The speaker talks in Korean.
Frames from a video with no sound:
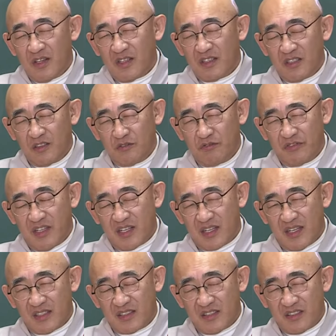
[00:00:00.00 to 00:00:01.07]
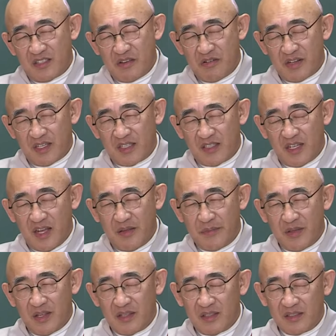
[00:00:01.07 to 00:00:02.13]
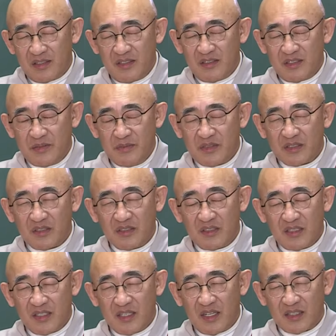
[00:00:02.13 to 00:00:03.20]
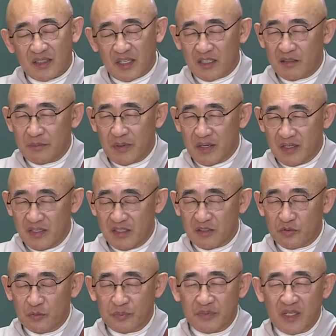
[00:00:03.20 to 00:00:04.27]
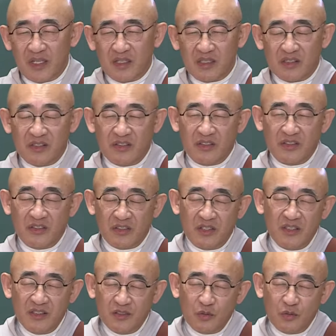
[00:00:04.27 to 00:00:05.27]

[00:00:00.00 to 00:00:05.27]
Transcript: 그런 우리에 갇혀 생활한다 하면 그 짐승들이나 다를 바 하나도 없다는 거예요.